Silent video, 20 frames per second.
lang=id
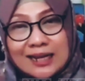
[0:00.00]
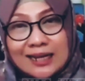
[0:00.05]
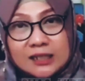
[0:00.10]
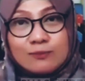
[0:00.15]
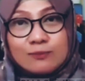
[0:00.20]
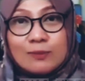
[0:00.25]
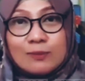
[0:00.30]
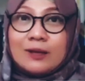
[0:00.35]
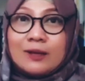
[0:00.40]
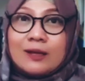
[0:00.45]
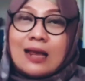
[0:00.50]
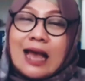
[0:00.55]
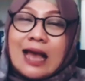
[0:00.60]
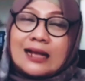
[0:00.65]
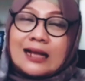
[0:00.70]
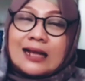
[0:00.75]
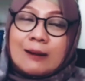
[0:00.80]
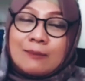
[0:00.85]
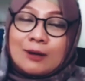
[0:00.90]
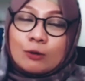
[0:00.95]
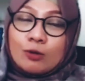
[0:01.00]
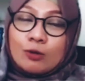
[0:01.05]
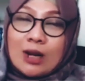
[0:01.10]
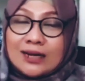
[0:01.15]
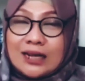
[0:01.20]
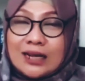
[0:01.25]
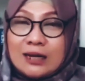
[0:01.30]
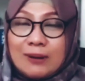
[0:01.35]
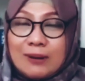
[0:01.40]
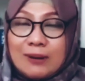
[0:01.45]
agresif tapi agak
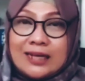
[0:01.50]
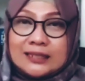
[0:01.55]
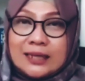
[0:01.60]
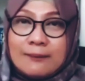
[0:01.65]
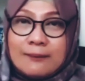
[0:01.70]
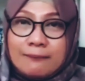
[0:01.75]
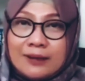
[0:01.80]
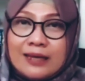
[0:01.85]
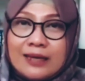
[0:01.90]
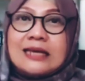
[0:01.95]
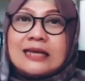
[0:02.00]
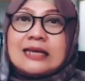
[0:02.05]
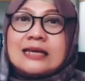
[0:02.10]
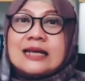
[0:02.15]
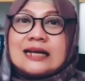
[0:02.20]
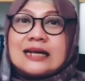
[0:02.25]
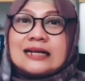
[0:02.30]
berkurang daripada SMP